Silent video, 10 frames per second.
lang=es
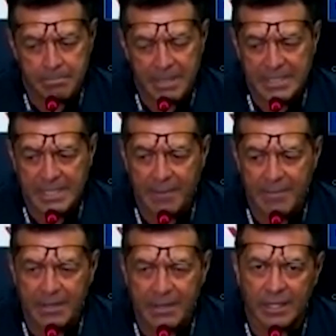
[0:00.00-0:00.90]

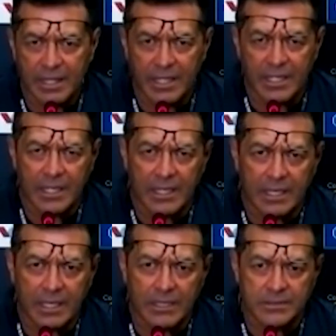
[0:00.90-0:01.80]
básicamente
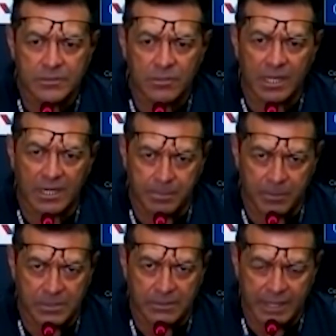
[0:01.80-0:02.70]
eh, con la
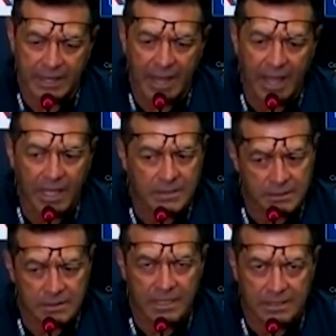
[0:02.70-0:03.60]
responsabilidad
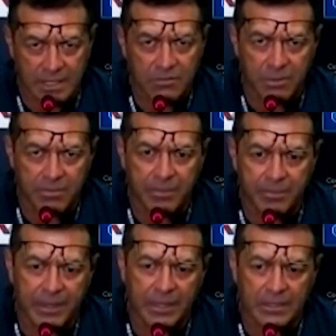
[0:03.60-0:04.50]
de hacer un buen
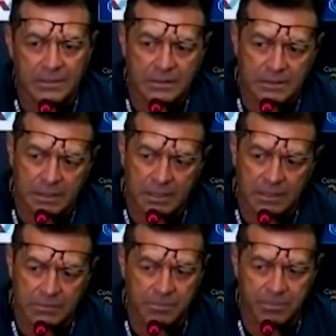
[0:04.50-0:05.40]
papel
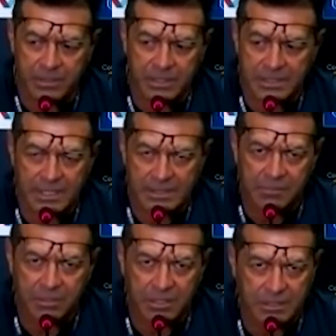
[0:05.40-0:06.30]
no importa si ya
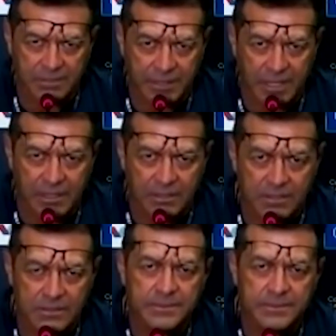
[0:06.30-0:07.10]
estamos clasificados.